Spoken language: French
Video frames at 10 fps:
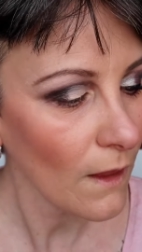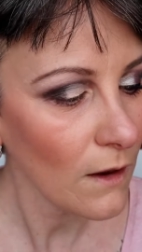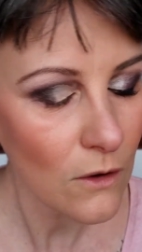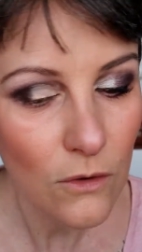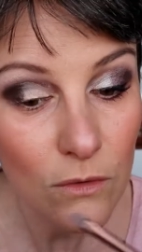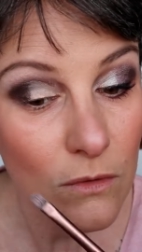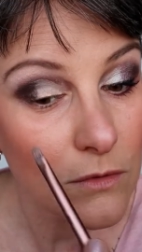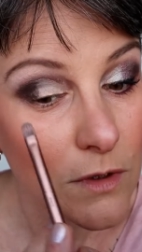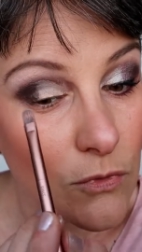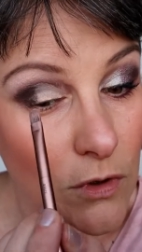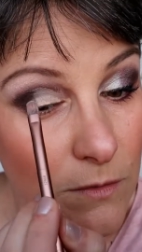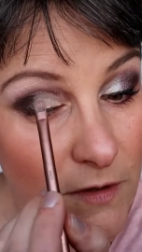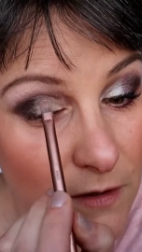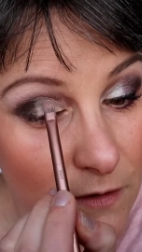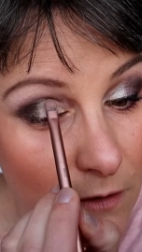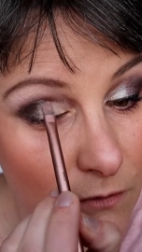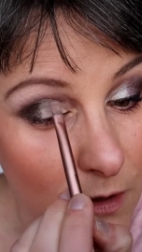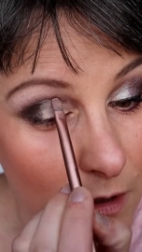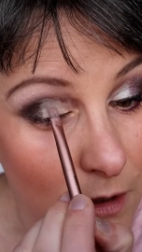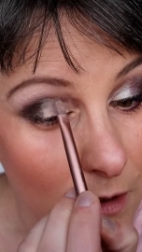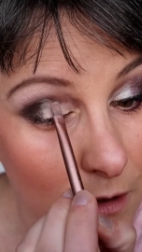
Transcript: Alors euh, au début comme ça, ça fait